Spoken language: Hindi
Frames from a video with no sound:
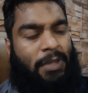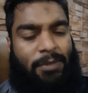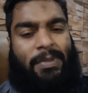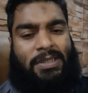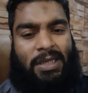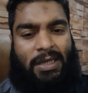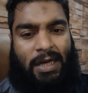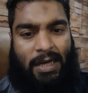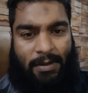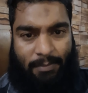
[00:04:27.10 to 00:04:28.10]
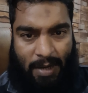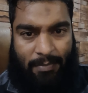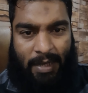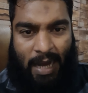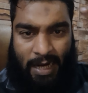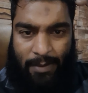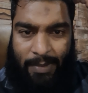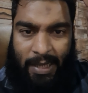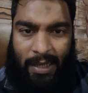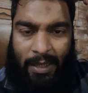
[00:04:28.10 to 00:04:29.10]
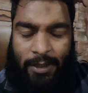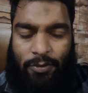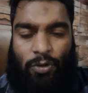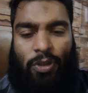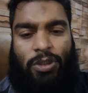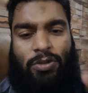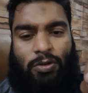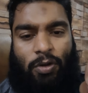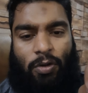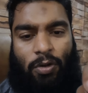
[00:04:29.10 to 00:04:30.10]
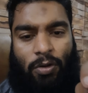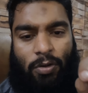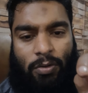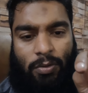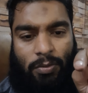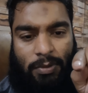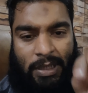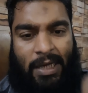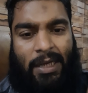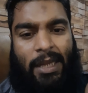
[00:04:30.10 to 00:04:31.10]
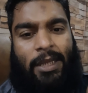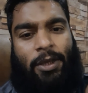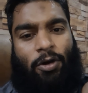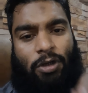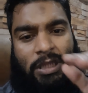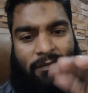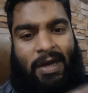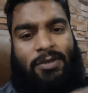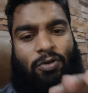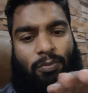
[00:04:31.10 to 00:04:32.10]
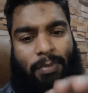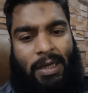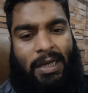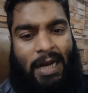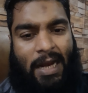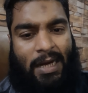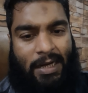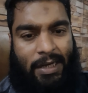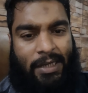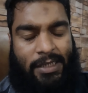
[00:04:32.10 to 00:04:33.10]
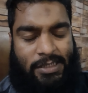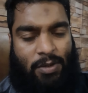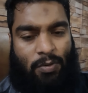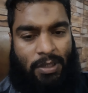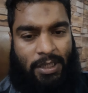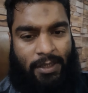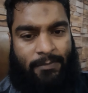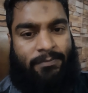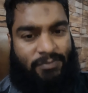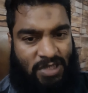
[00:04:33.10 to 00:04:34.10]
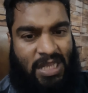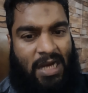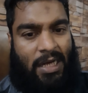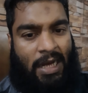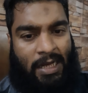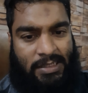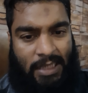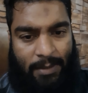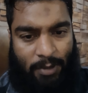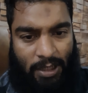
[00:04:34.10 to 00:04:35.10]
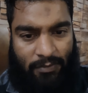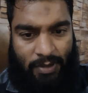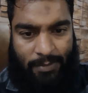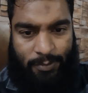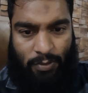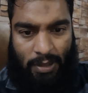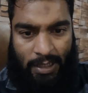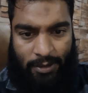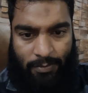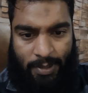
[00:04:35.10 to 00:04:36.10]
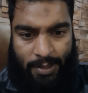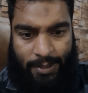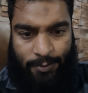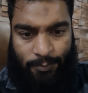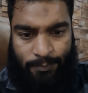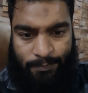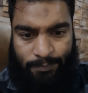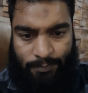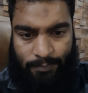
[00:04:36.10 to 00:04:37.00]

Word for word: बदमजगी का मामला आगे बढ़े तो इसको देखने की और तोज़ुन बरकरार रखने की ज़रूरत है जदाकल्ला असल वरहमल वर्का